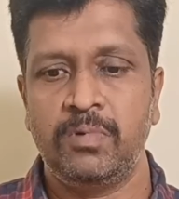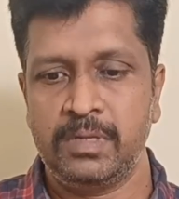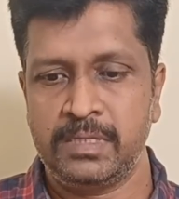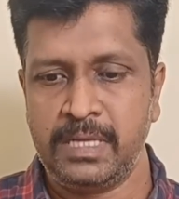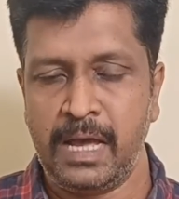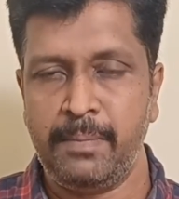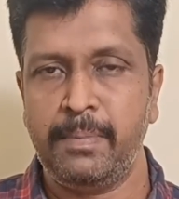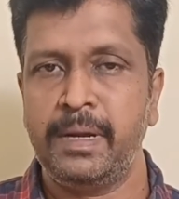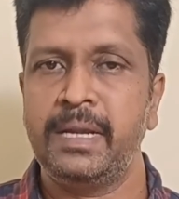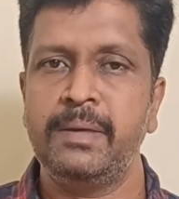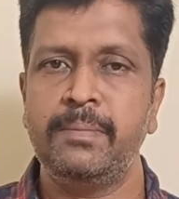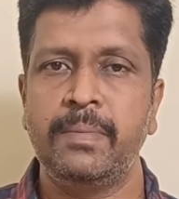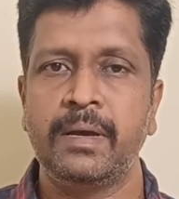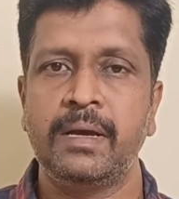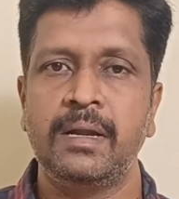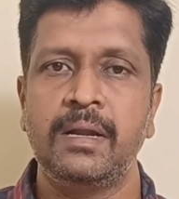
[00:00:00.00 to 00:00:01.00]
ஒரு சாமானிய
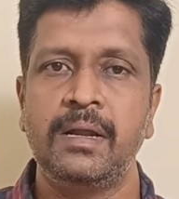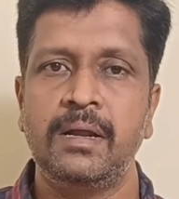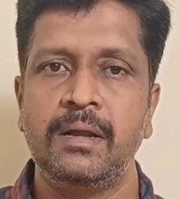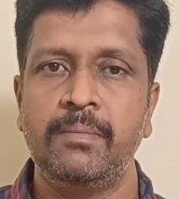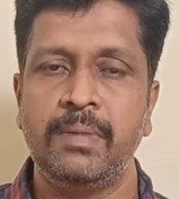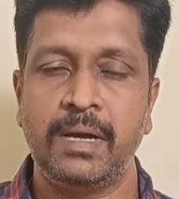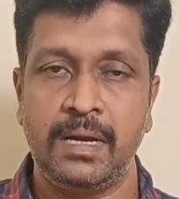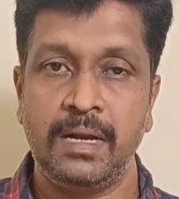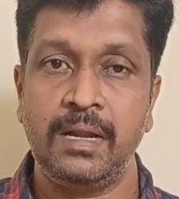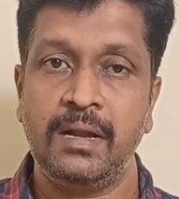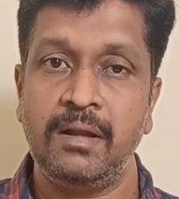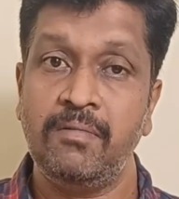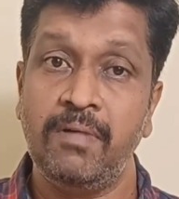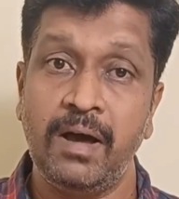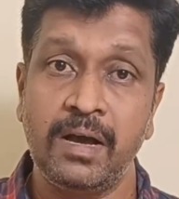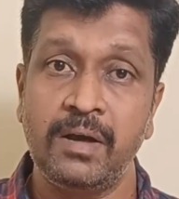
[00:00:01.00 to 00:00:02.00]
மக்கனா
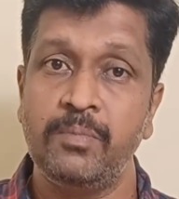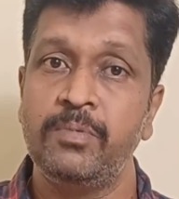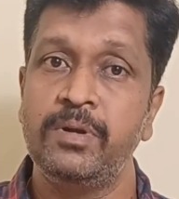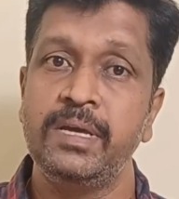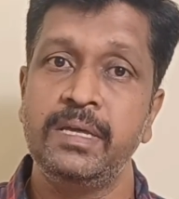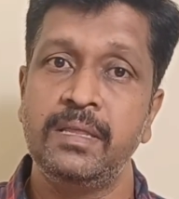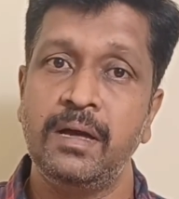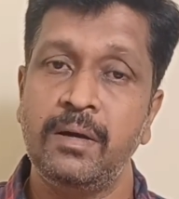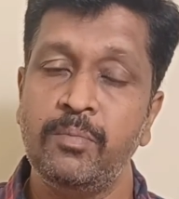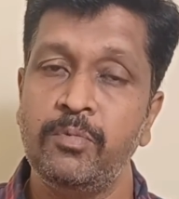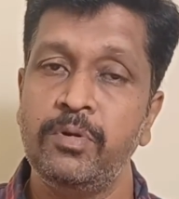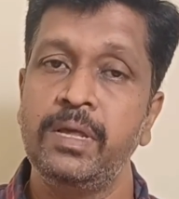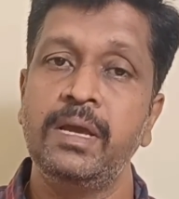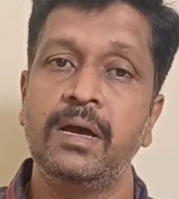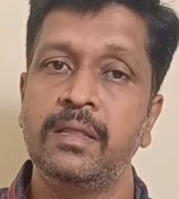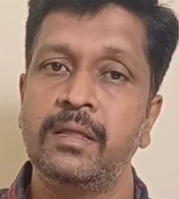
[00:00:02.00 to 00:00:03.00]
மக்களால் வாங்க முடியுதா
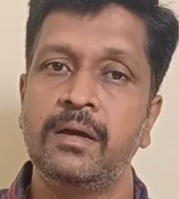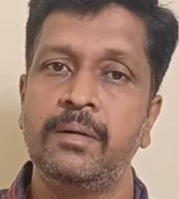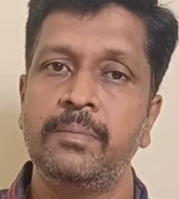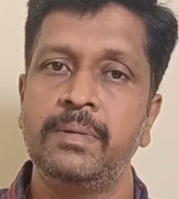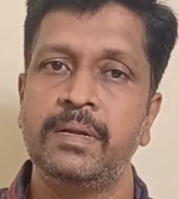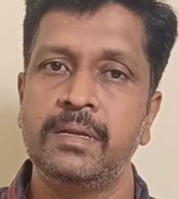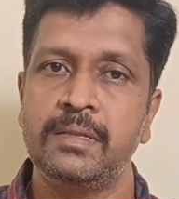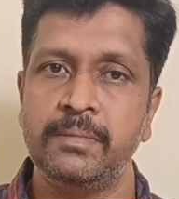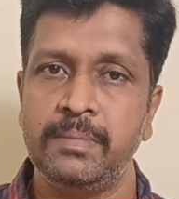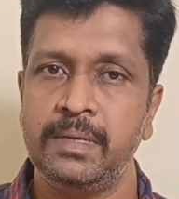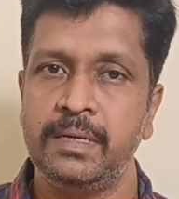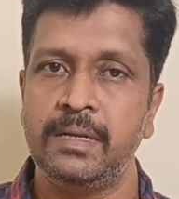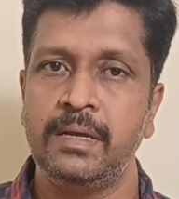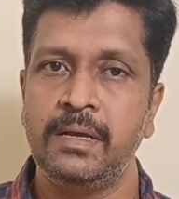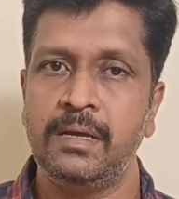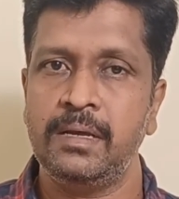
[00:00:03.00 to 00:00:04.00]
முடியாதா அப்படின்றது
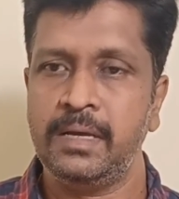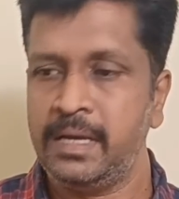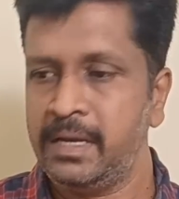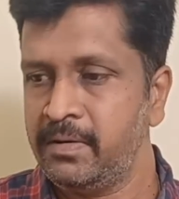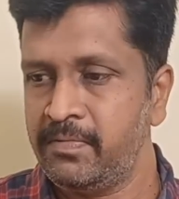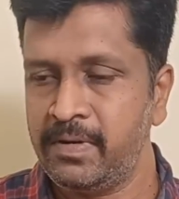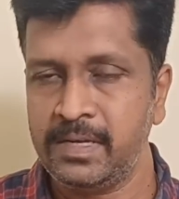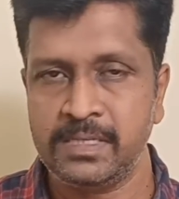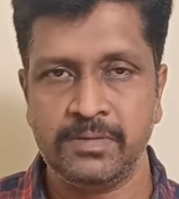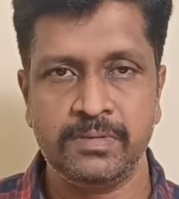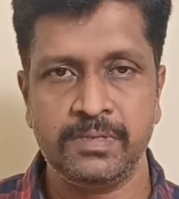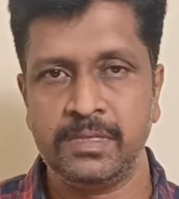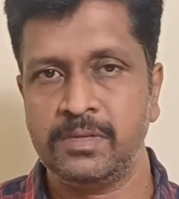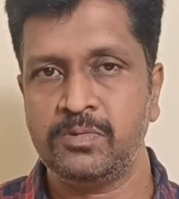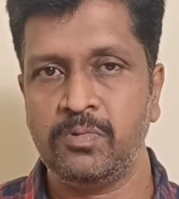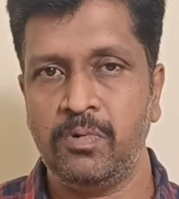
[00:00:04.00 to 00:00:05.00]
எப்படின்னா இன்ஃப்ளேஷன்
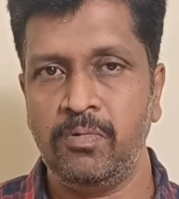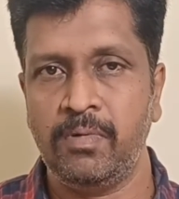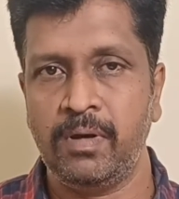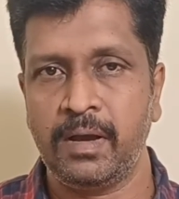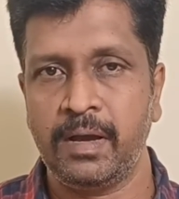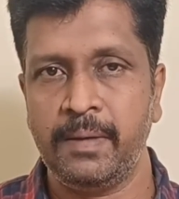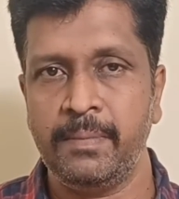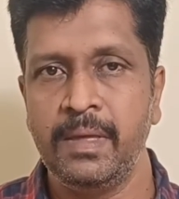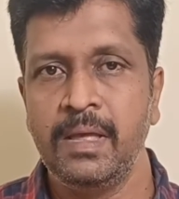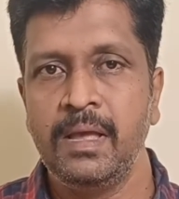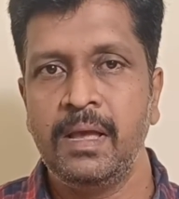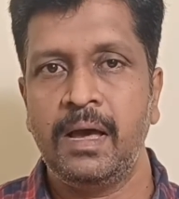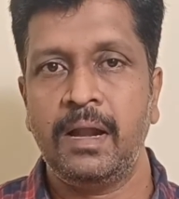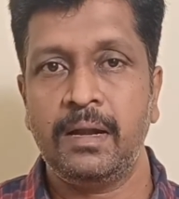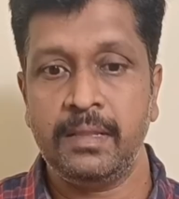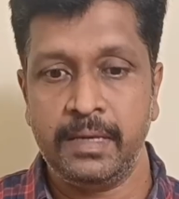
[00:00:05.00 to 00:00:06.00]
வச்சு தான் சொல்லுவாங்க
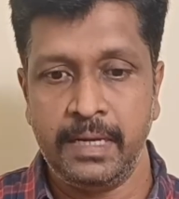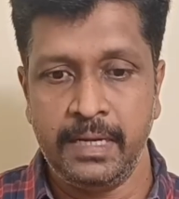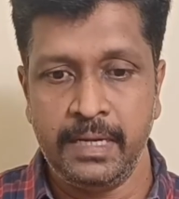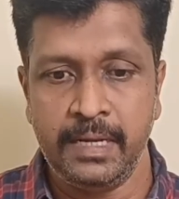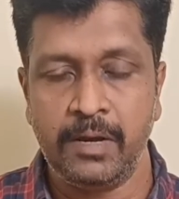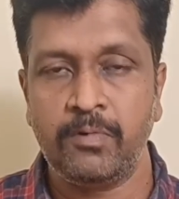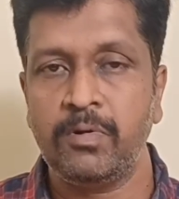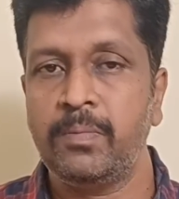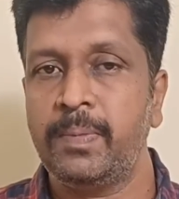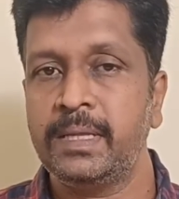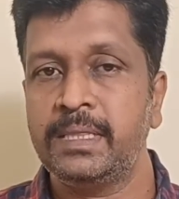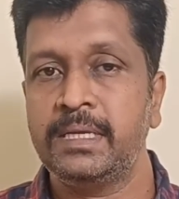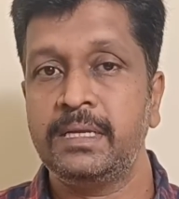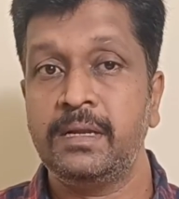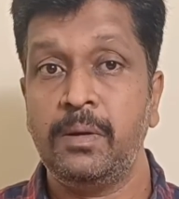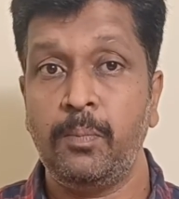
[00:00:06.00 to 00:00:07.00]
அதனால தான் இந்தியா கூட
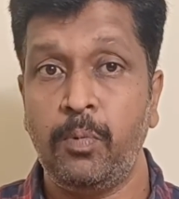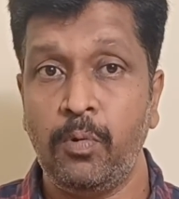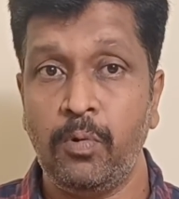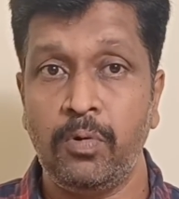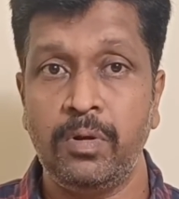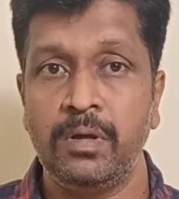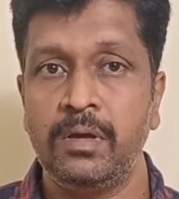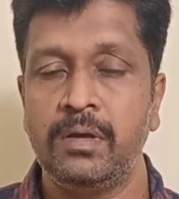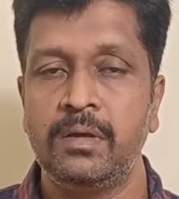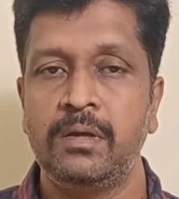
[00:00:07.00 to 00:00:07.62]
பார்த்திங்கன்னா போன